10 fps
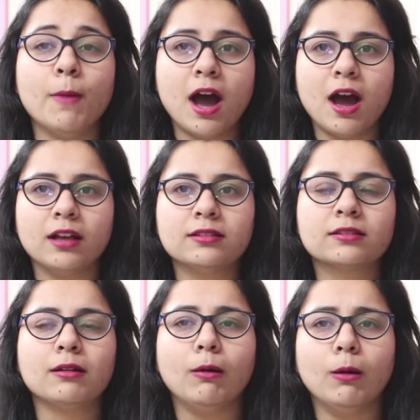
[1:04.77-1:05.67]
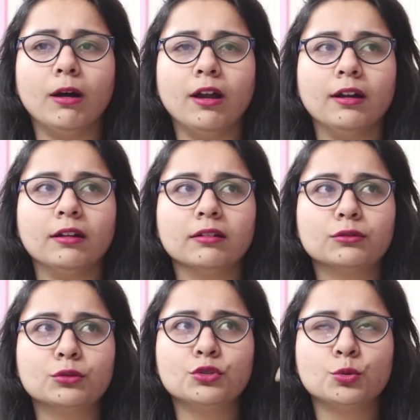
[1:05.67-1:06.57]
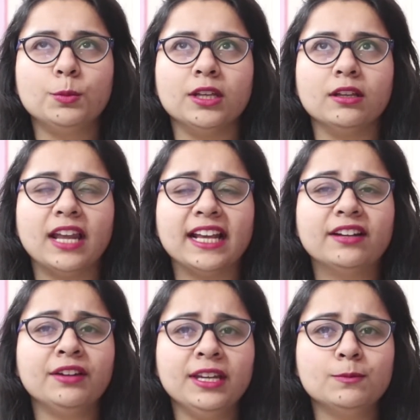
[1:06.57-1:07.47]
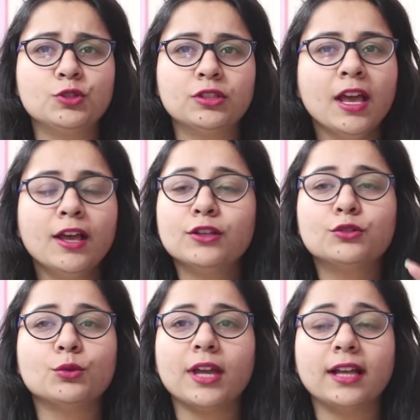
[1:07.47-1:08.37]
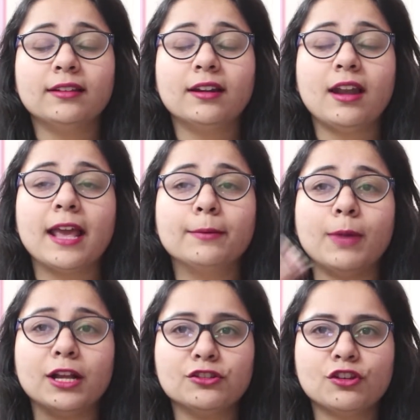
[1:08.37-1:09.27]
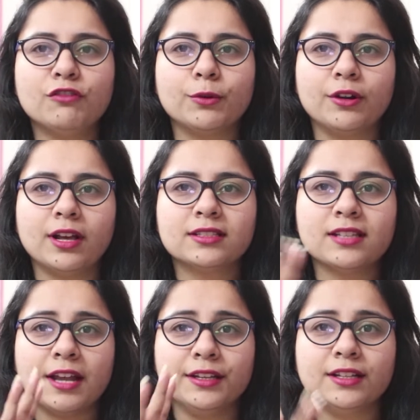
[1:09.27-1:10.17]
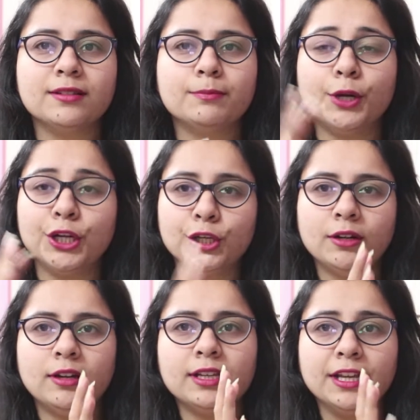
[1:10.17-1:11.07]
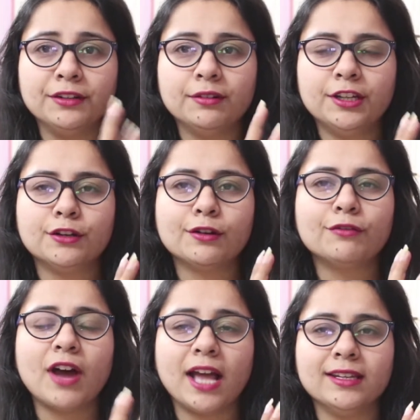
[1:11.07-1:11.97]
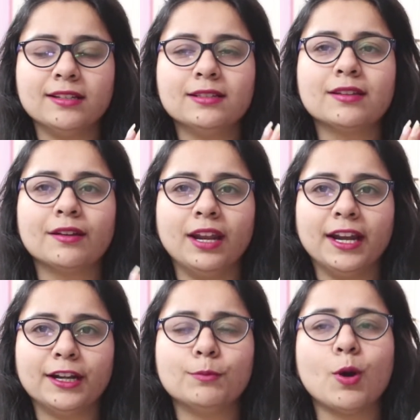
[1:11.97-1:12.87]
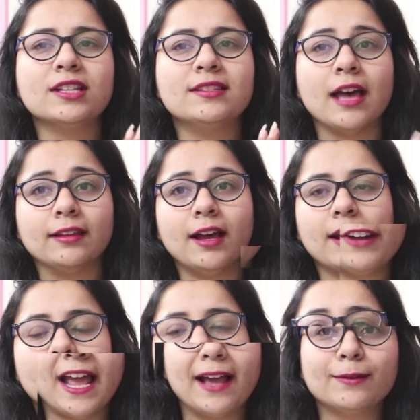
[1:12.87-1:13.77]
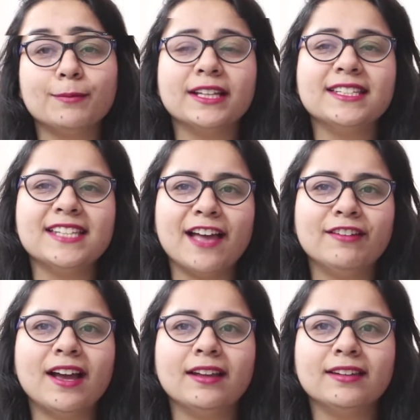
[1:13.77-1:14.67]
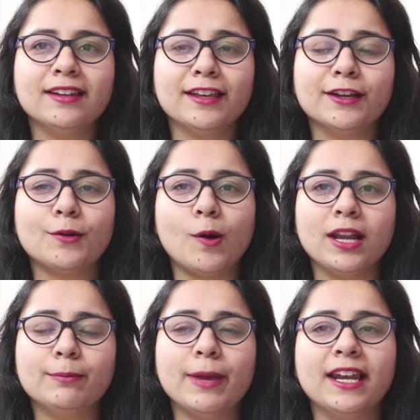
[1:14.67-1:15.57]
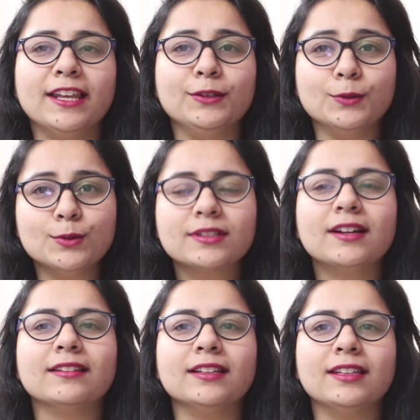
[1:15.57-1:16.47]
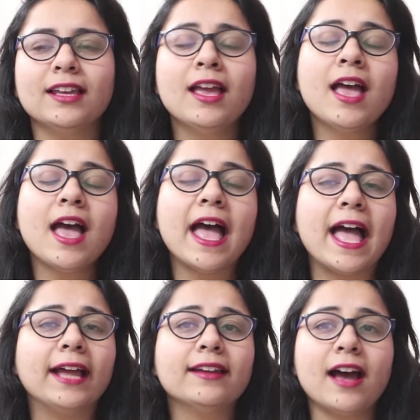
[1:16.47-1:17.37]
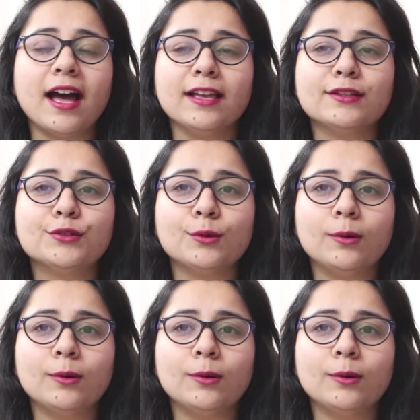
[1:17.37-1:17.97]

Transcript: मास्क और कुछ भी लाइक like क्रीम्स सो या देर आर लाइक बंच ऑफ प्रोडक्ट्स अनियन पर्टिकुलरली इन्ग्रीडियंट ऑफ अनियन से रिलेटेड बहुत ज़्यादा आ रहे हैं मैं डी हुआ अनियन हेयर ऑयल पहले यूज़ करती थी एंड आई सो